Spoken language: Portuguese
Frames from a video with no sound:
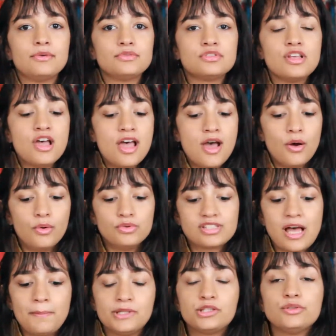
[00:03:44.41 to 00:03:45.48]
Os, os
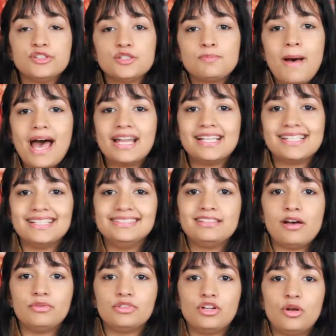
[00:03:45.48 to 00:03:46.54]
capítulos pares,
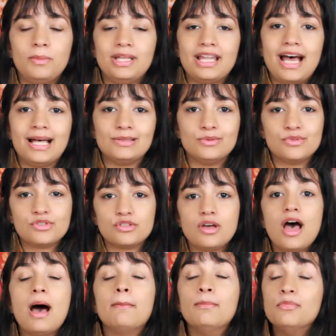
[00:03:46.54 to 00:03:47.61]
então, denominados
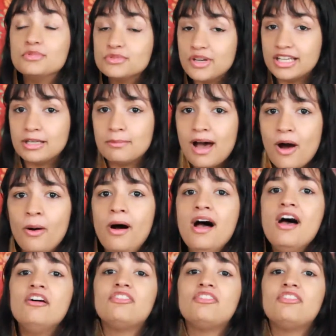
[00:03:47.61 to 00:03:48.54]
mundo animal,